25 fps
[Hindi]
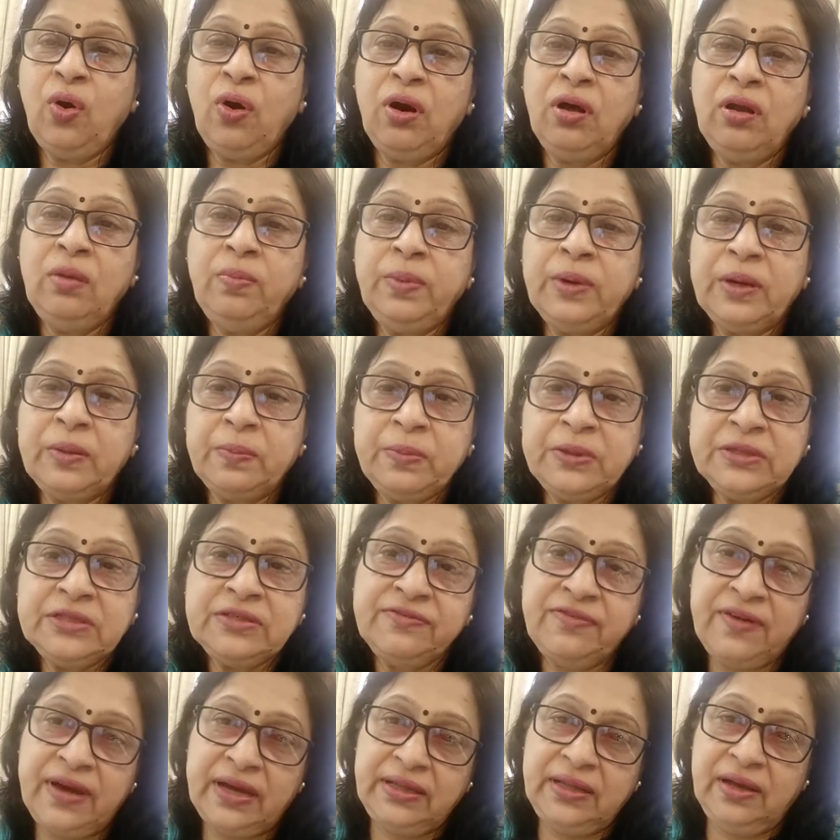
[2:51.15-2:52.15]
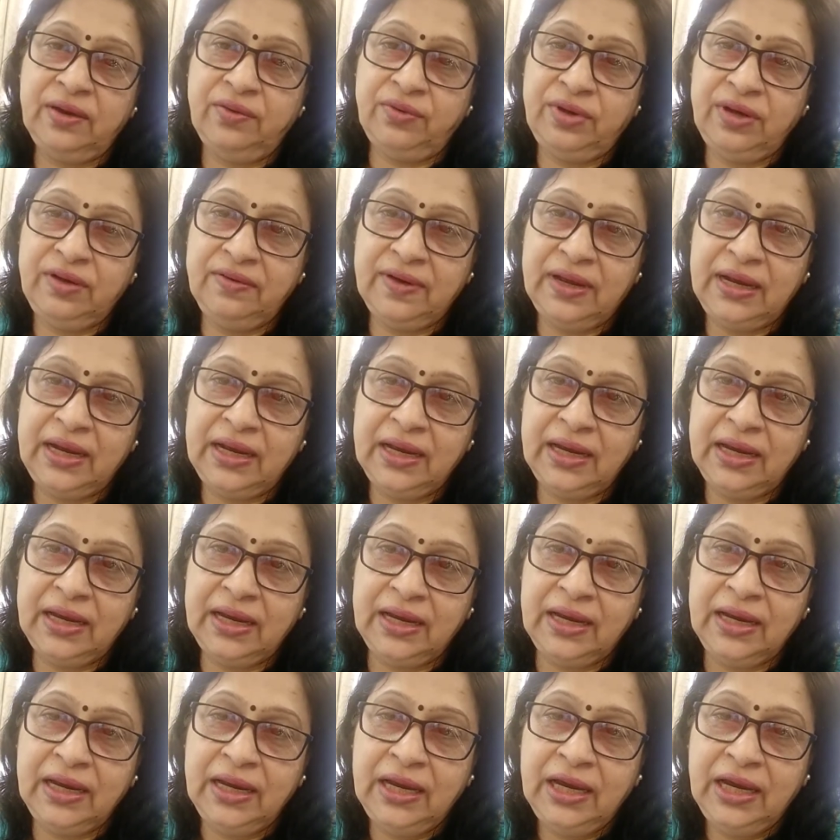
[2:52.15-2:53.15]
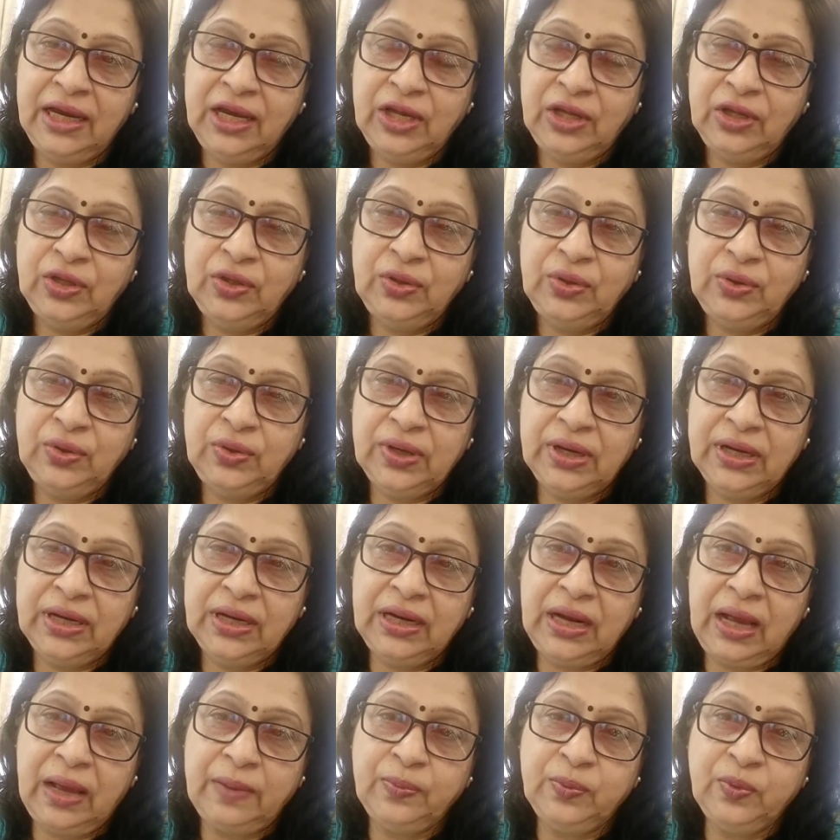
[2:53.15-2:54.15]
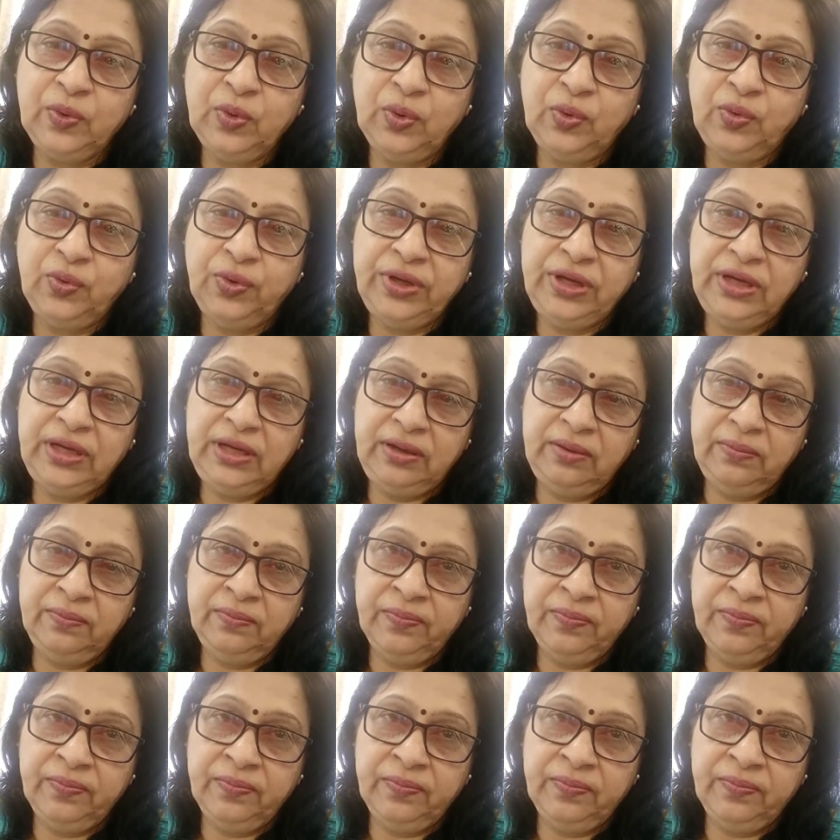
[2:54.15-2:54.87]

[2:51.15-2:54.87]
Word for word: ऑल पर्पज़ फ़ायदा होने वाला है अगर आपको कोई